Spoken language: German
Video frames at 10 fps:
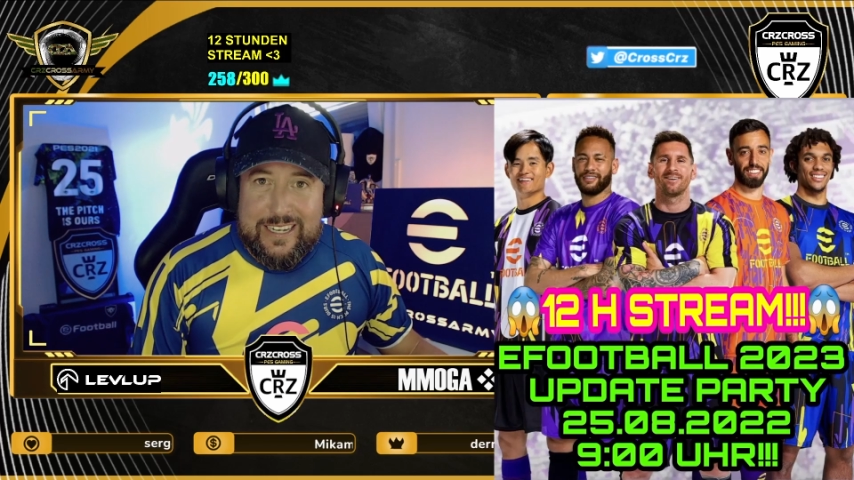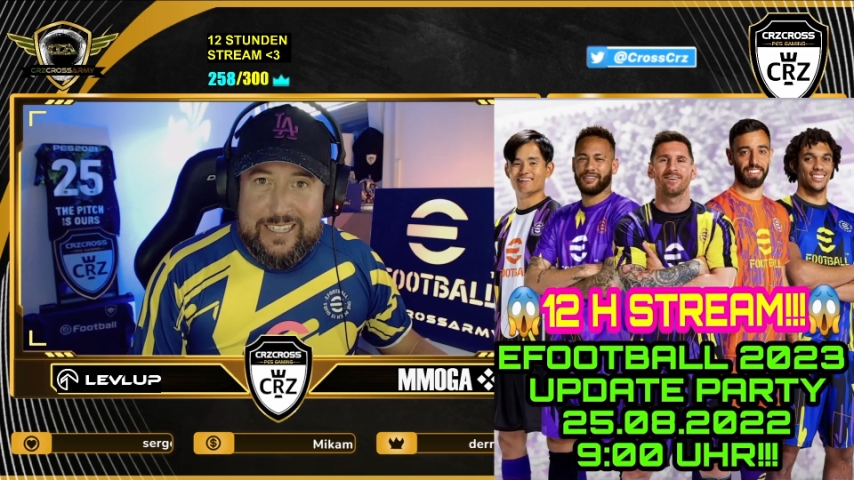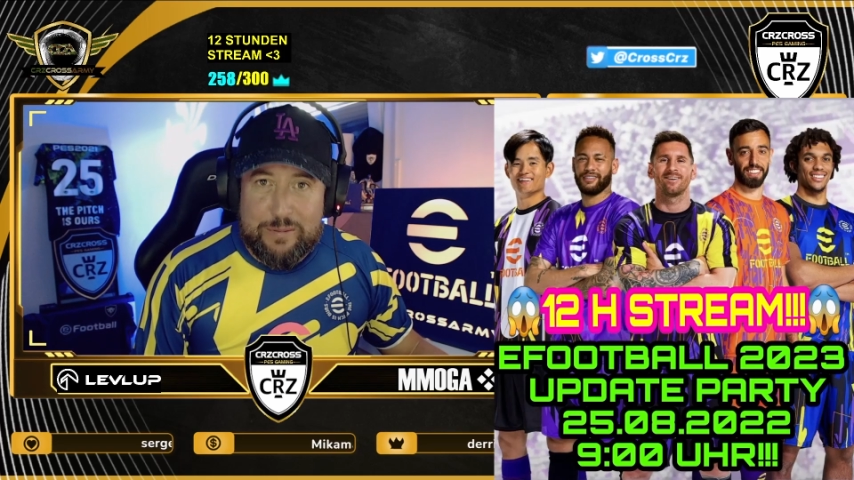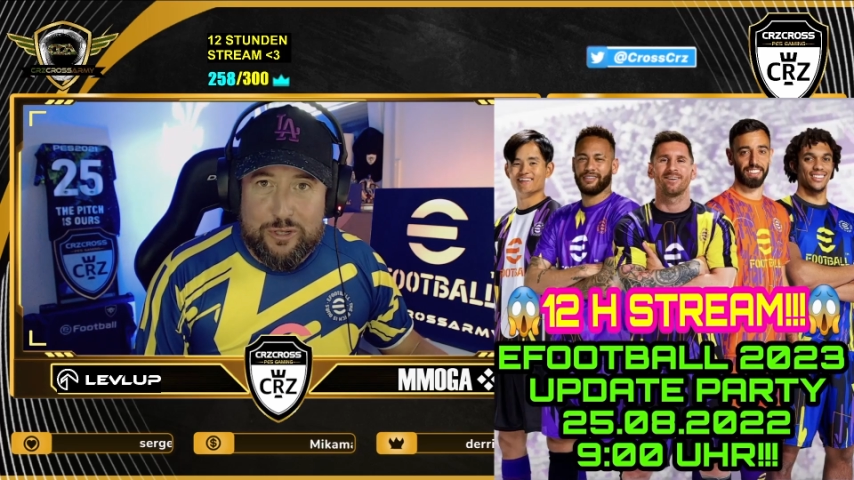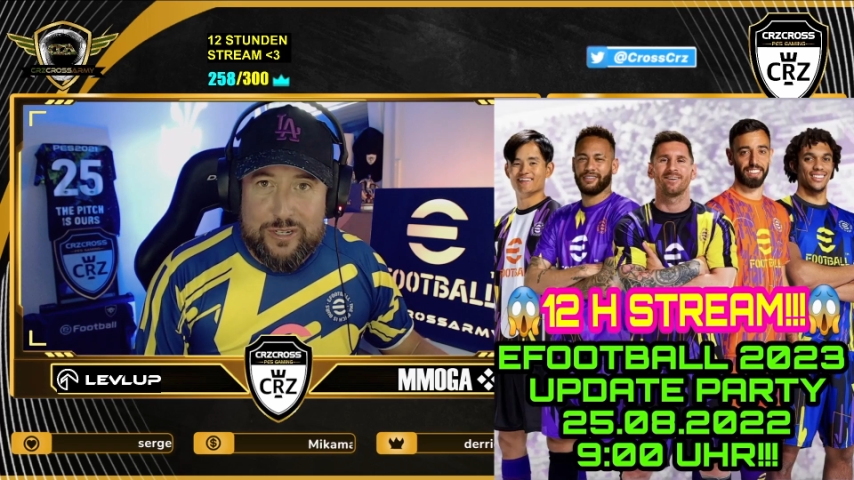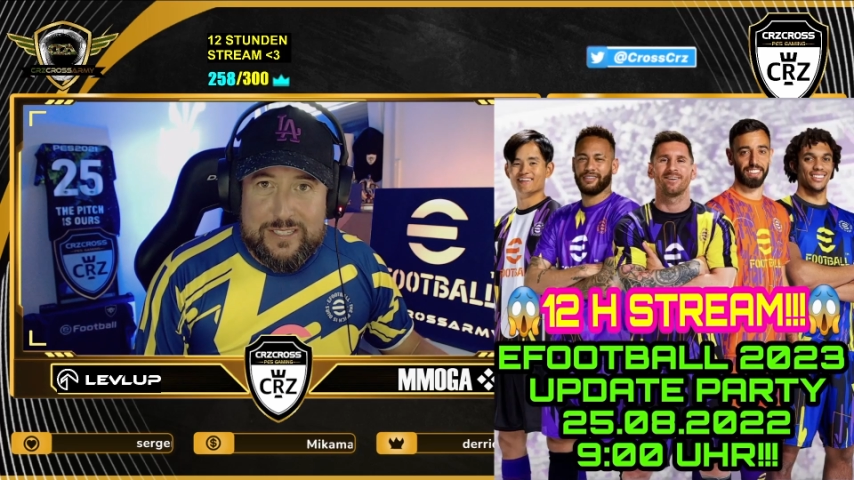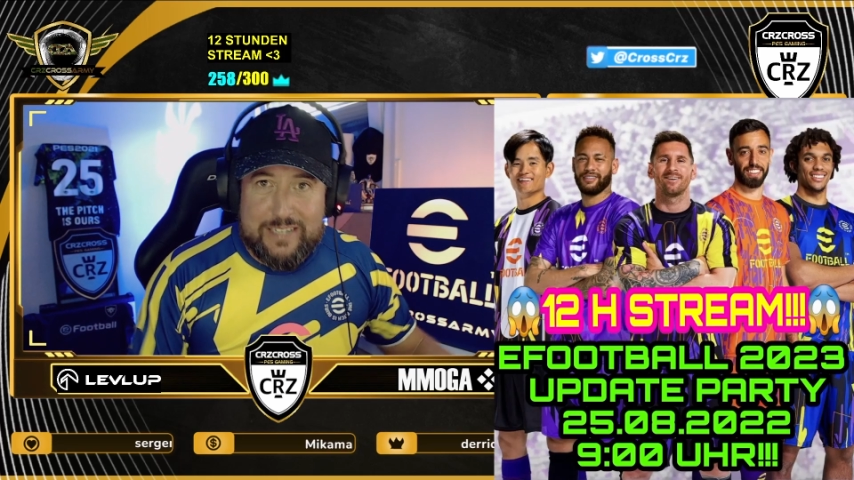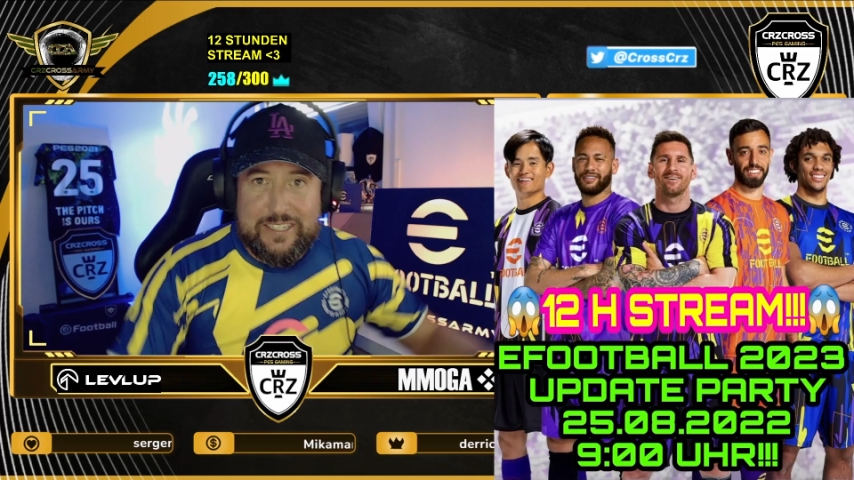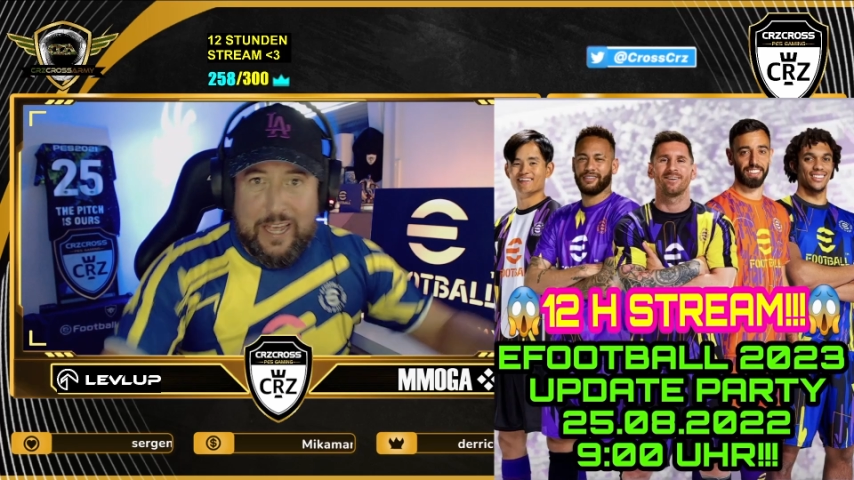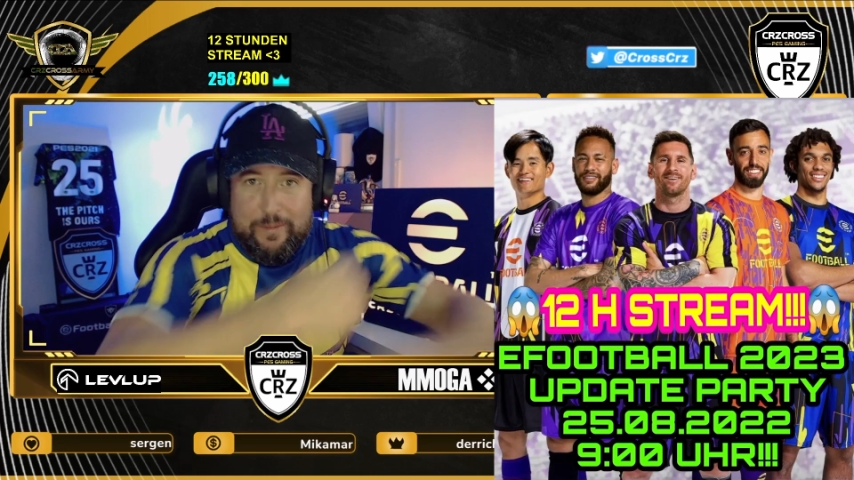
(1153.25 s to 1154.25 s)
Ich habe schon
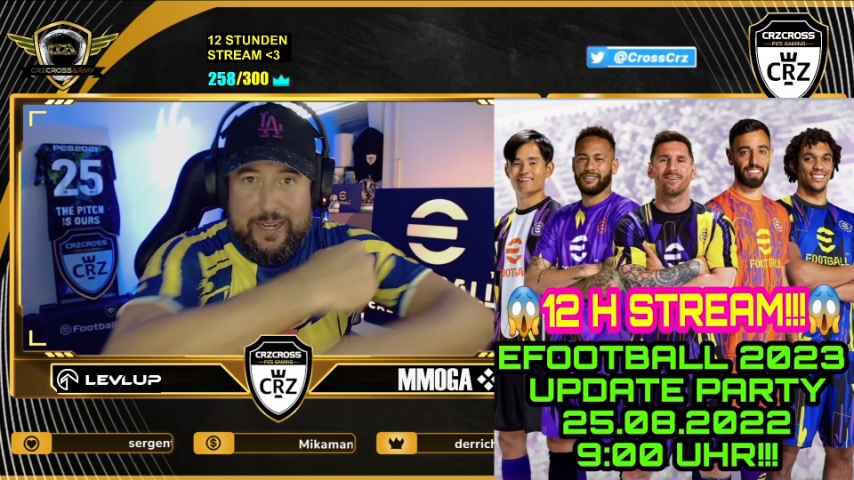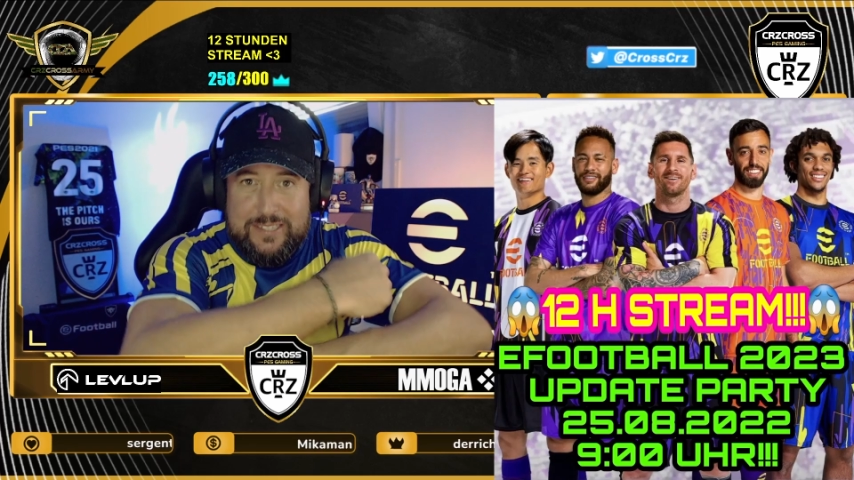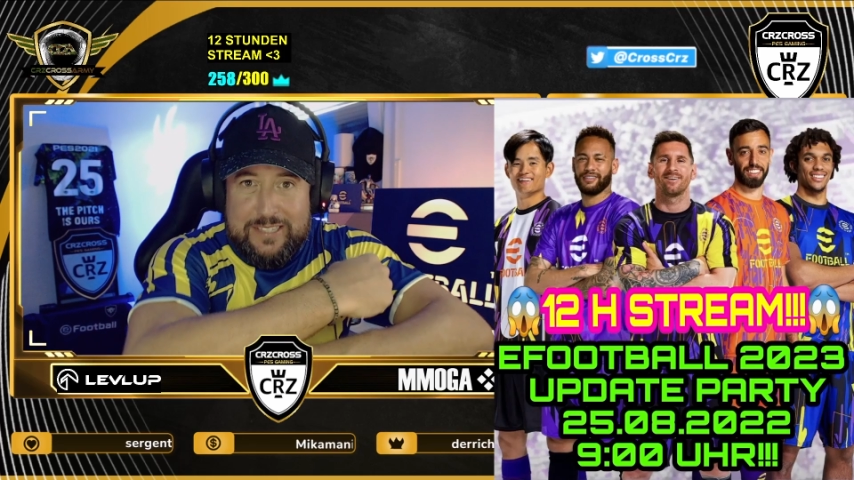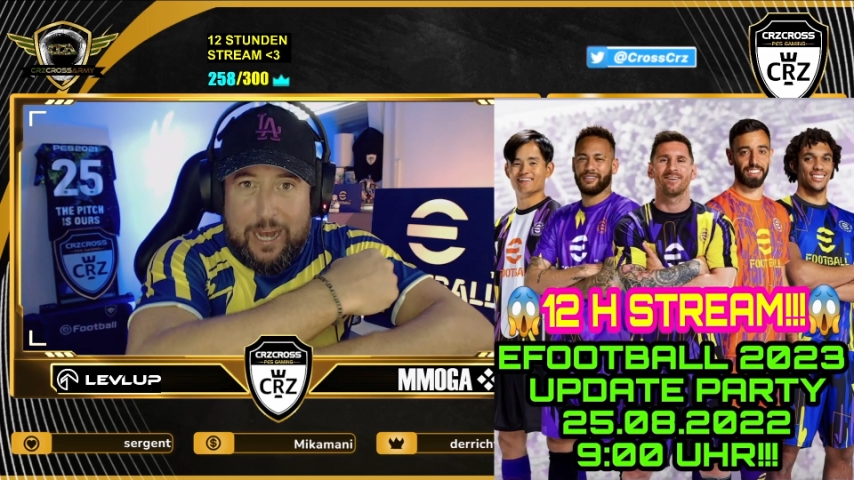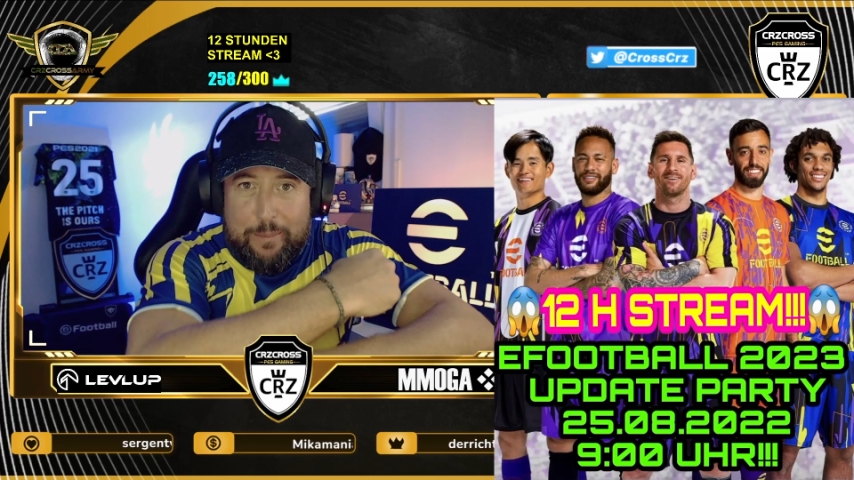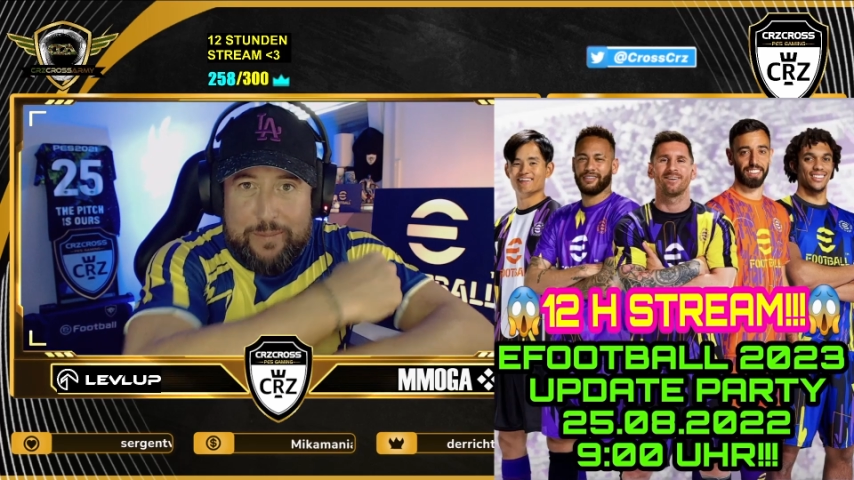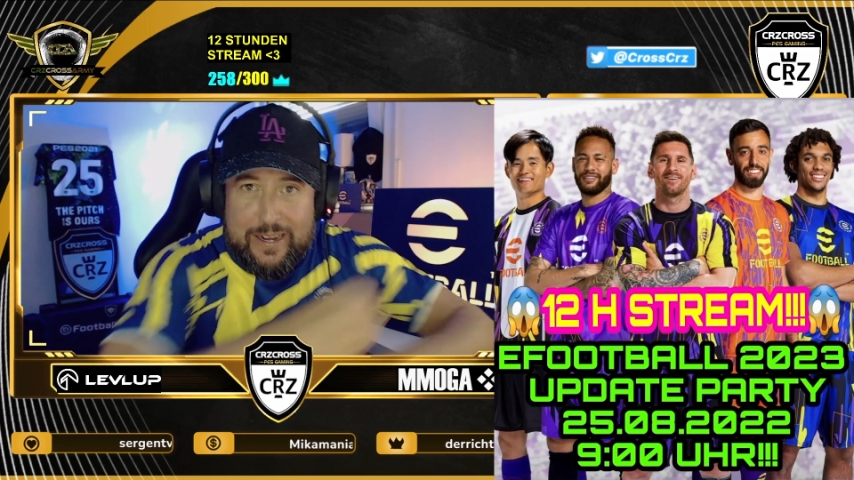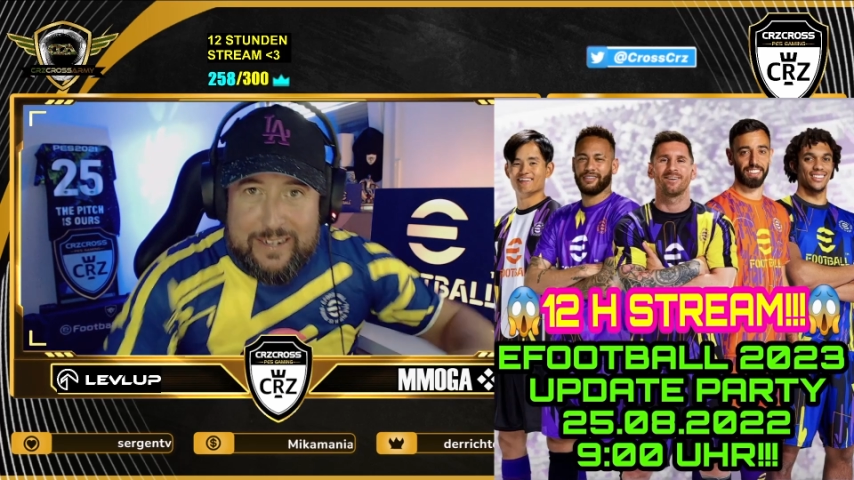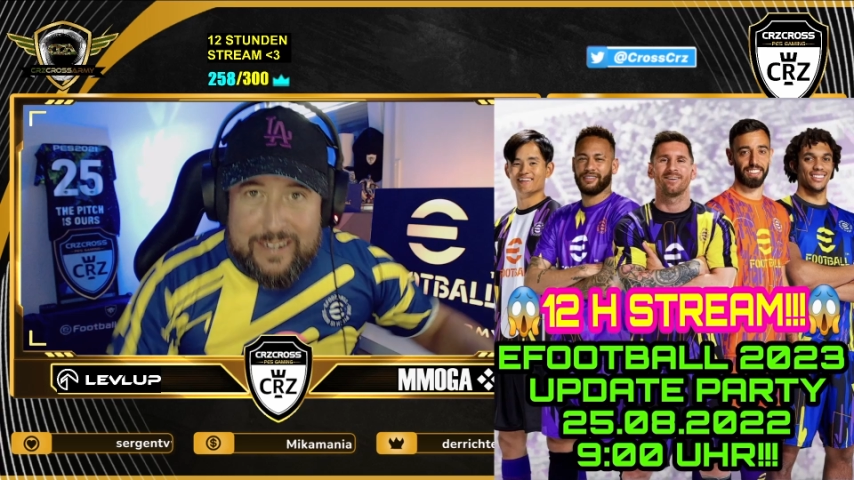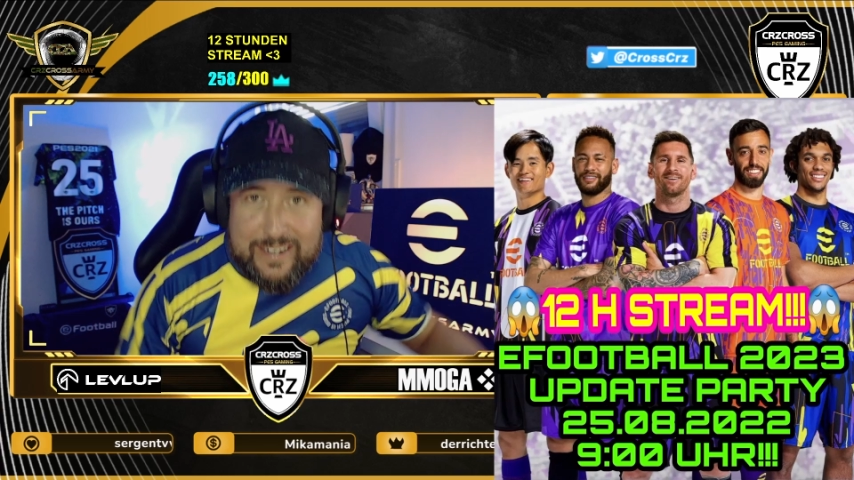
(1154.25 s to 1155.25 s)
gesagt, ich hänge mich ans Grab
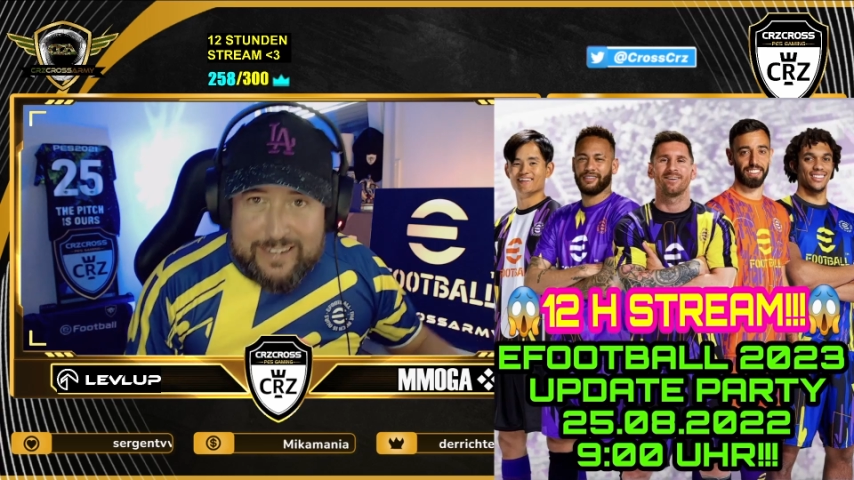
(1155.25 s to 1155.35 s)
dran.